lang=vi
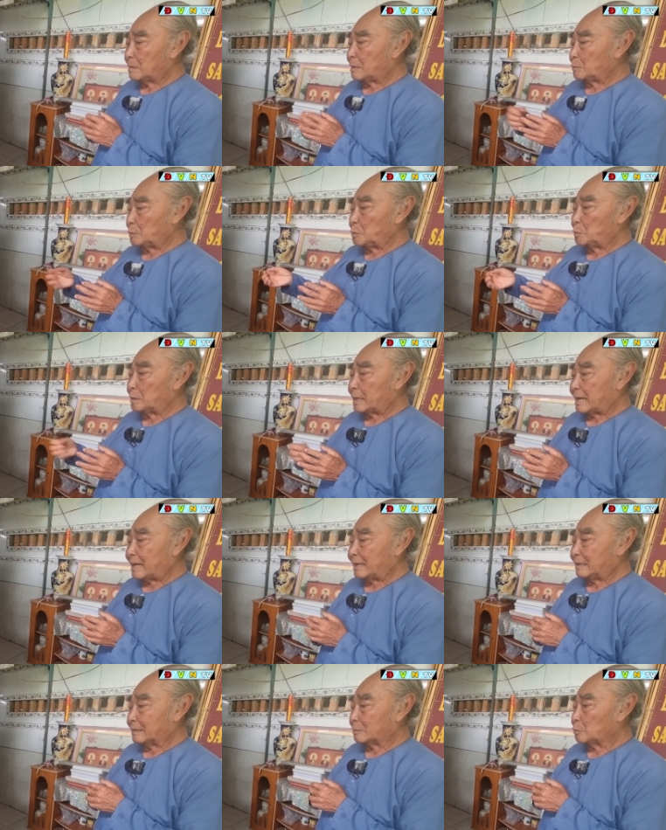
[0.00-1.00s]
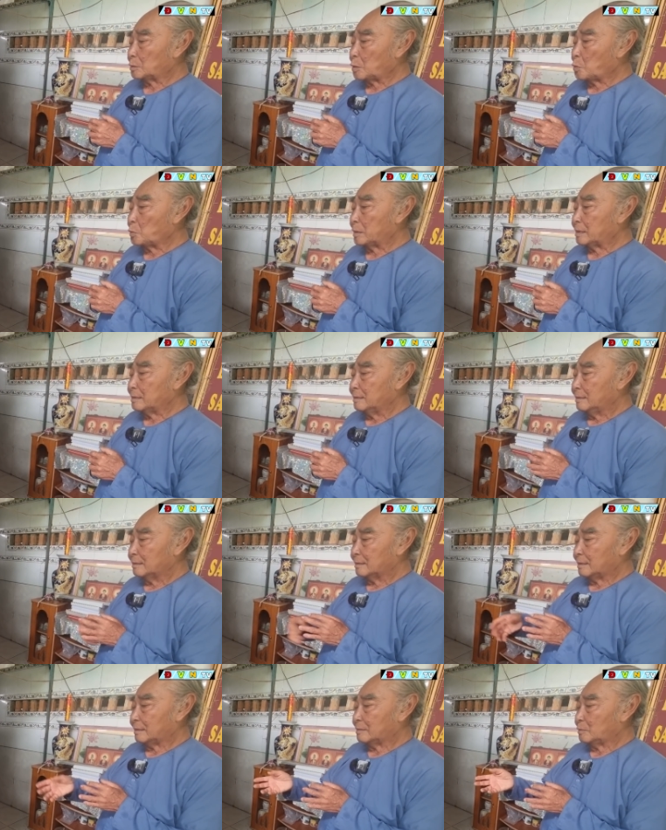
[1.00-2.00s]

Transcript: bao nhiêu ngày tu tu đó dạ.